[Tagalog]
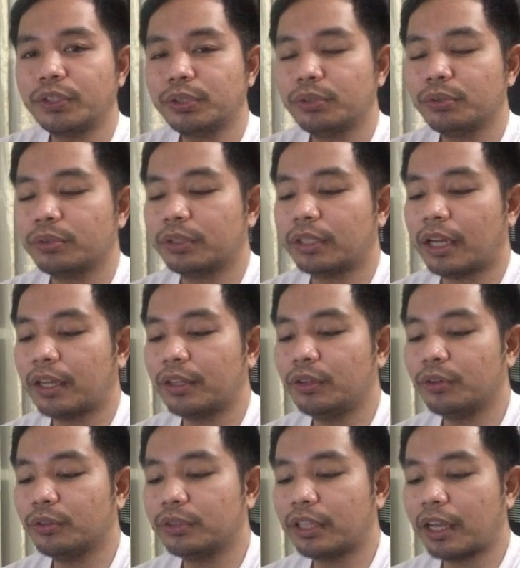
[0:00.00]
For sure,
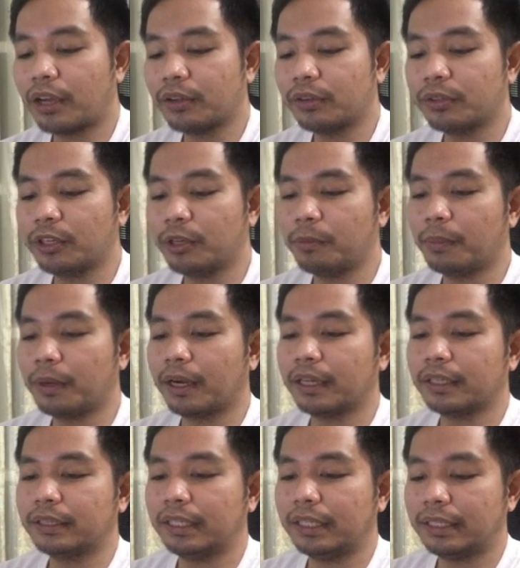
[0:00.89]
nakanood na kayo ng
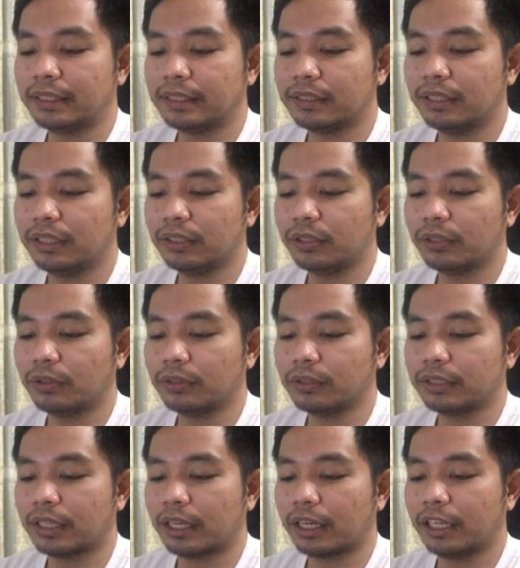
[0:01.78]
mga tricks
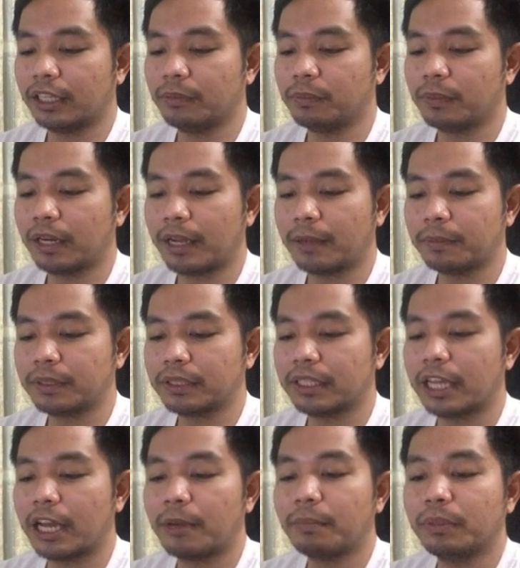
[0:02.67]
dito sa
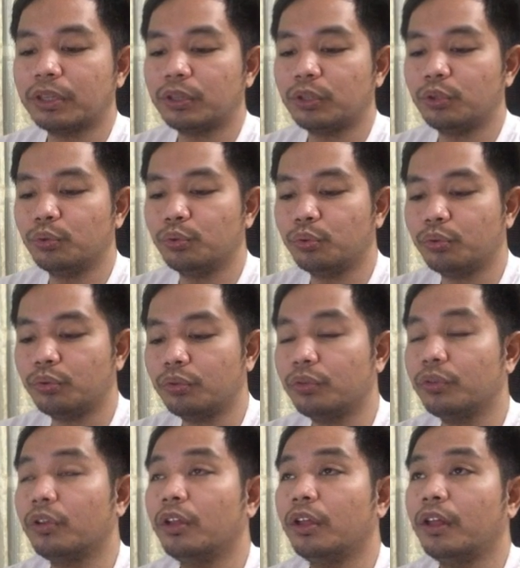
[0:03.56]
ClipClaps gamit
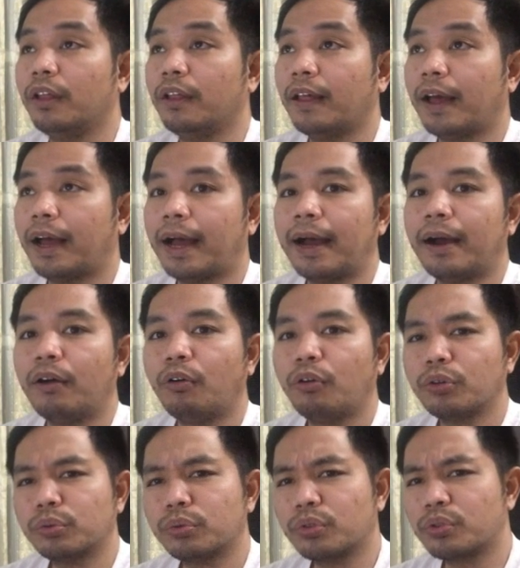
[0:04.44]
yung uh, ah,
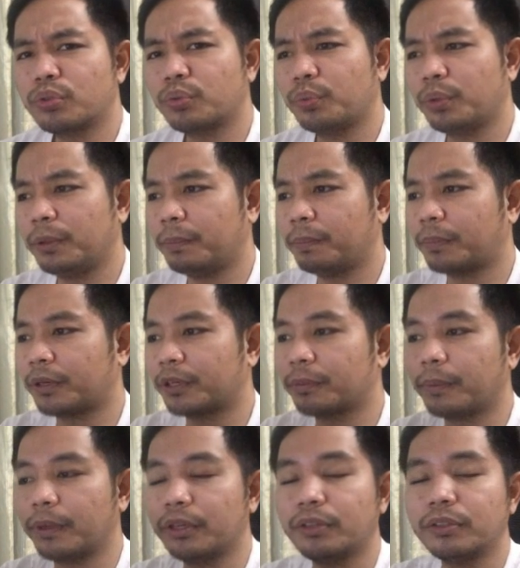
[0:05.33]
auto
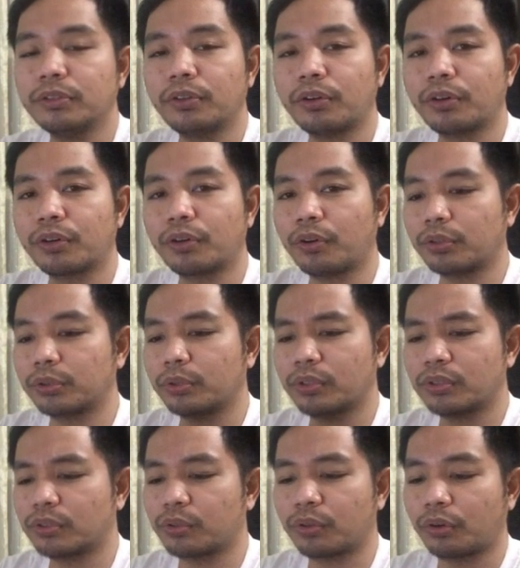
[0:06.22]
sweeper ba yun or
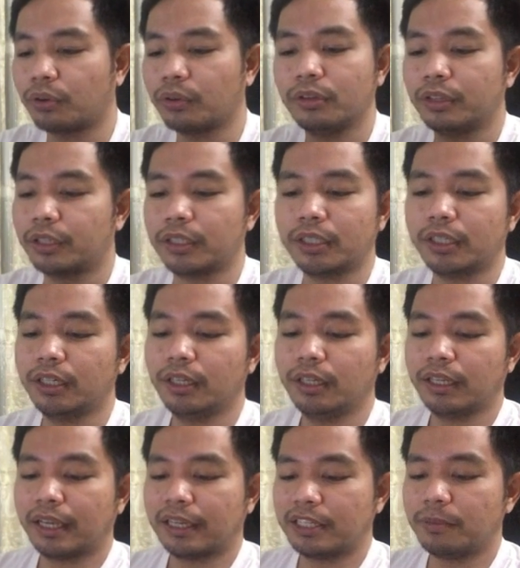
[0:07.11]
auto scroller.
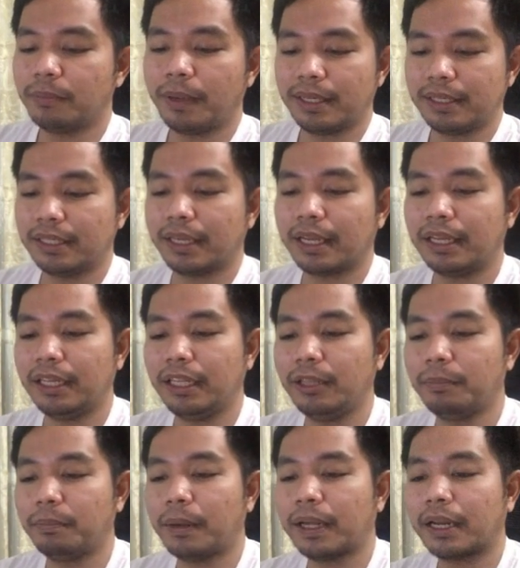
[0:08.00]
Kasi
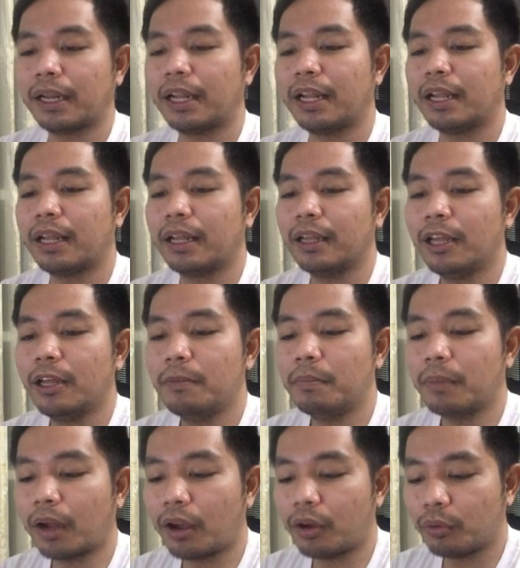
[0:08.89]
basically, para
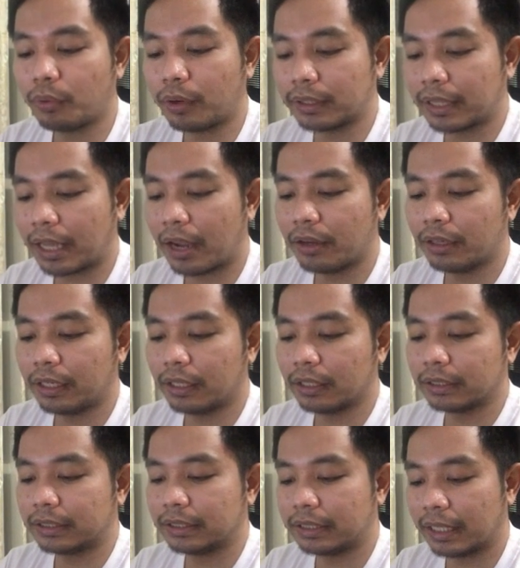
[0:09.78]
makakuha tayo
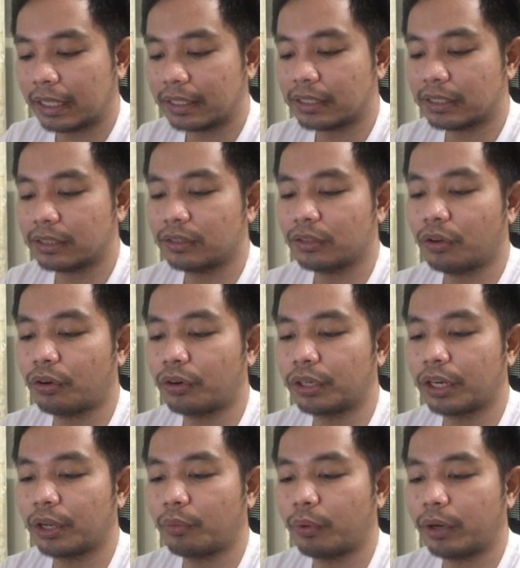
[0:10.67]
ng chest
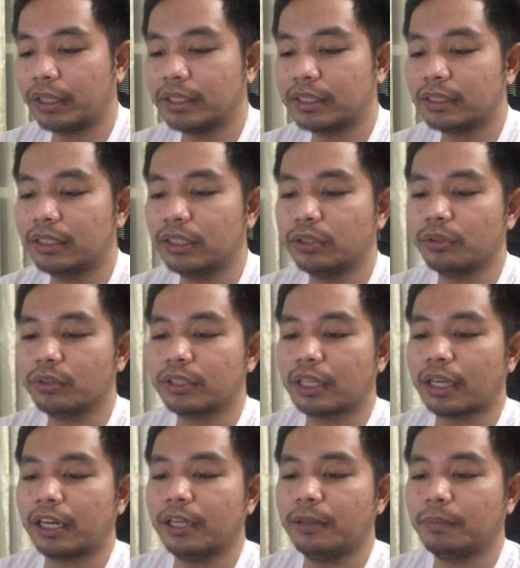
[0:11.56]
or rewards dito
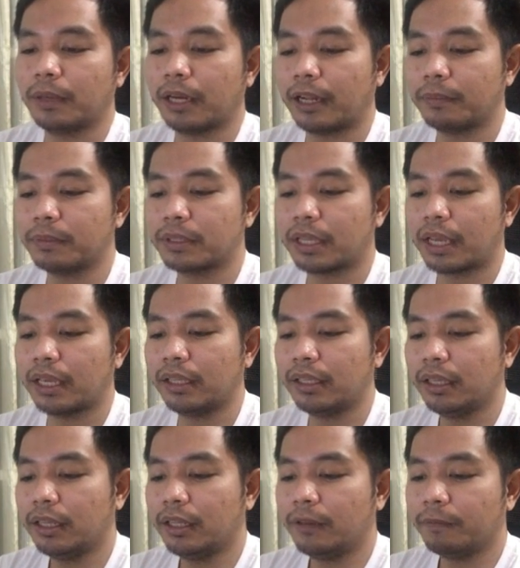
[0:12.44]
sa Clip Claps
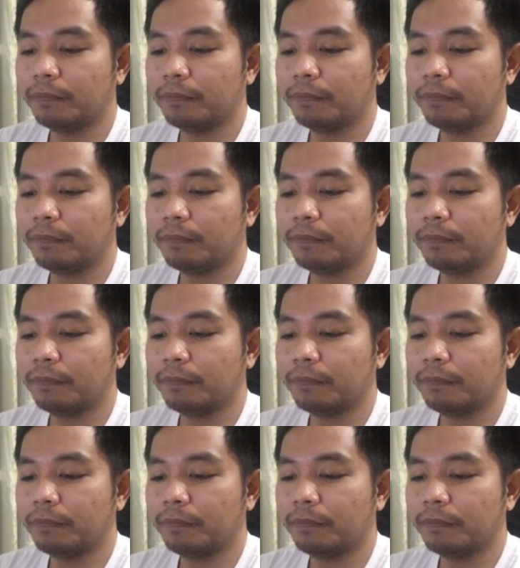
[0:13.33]
ay